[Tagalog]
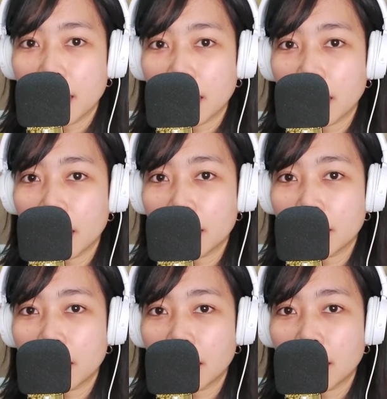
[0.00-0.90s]
and
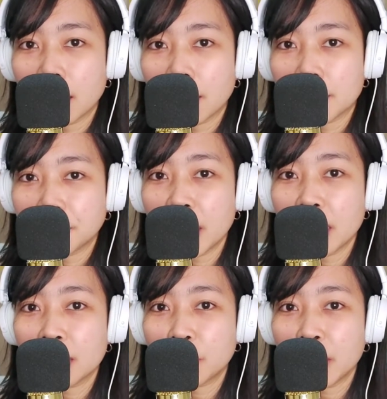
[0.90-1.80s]

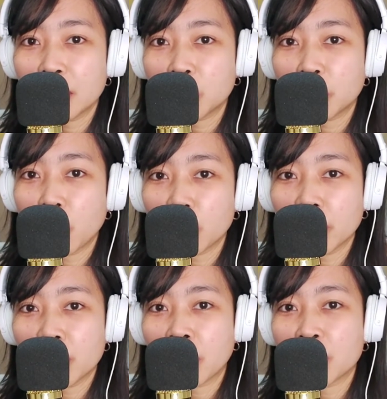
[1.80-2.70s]
please, please, wag niyo ako
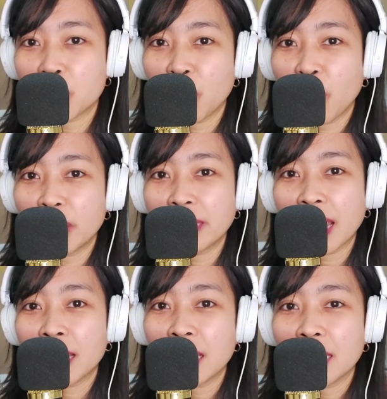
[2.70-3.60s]
i-judge doon
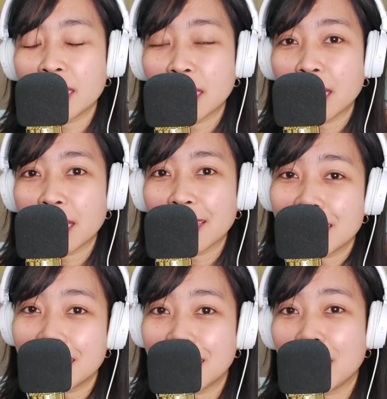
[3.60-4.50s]
dahil
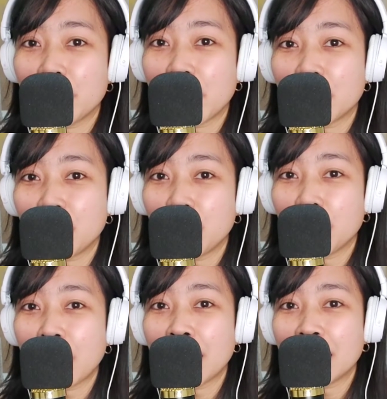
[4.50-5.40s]
hindi naman ako
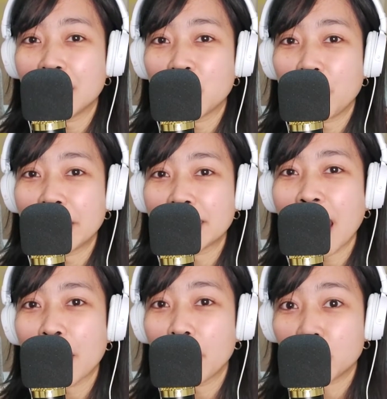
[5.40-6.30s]
magaling
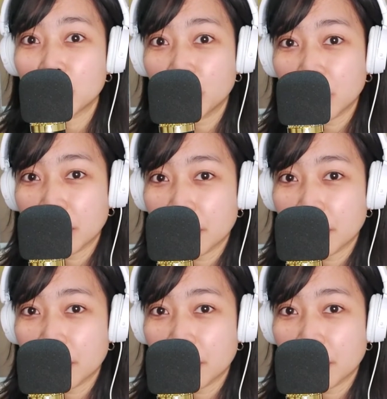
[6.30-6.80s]
kumanta. Marunong,